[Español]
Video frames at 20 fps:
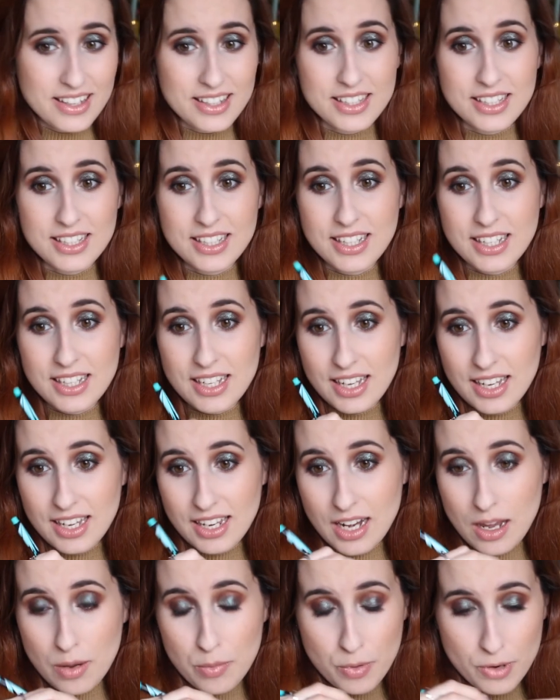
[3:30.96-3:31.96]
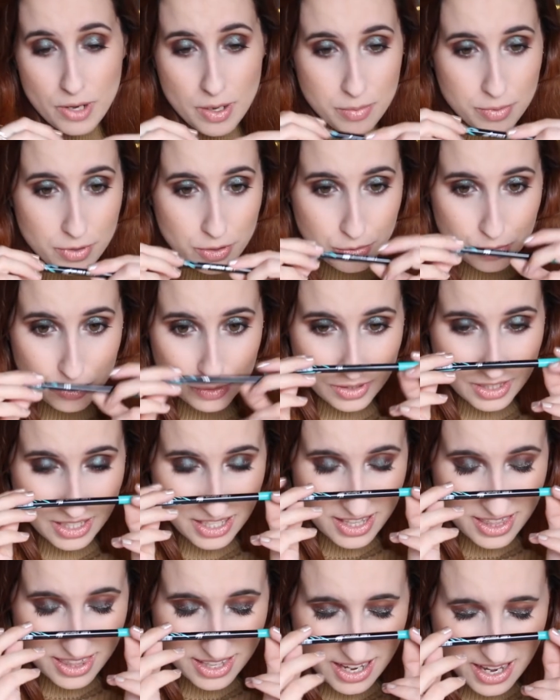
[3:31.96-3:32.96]
y que las voy a poder
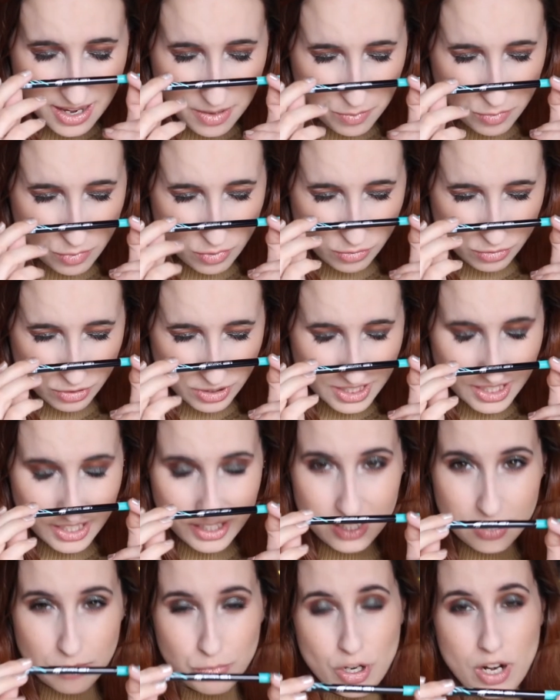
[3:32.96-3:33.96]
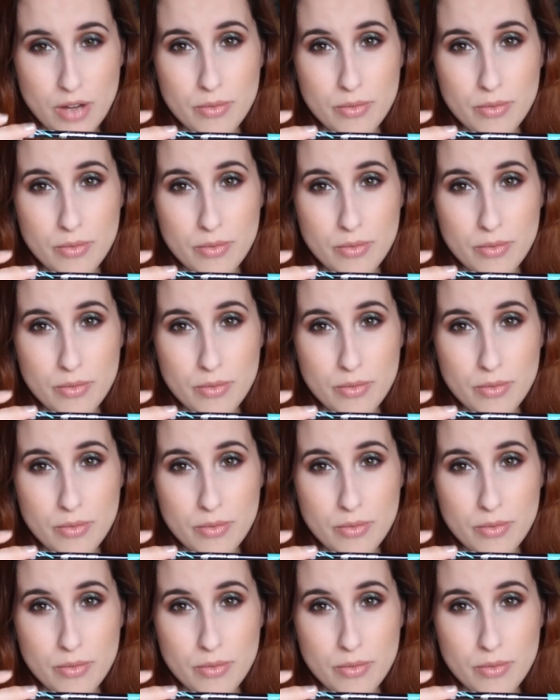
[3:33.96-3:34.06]
utilizar muchísimo.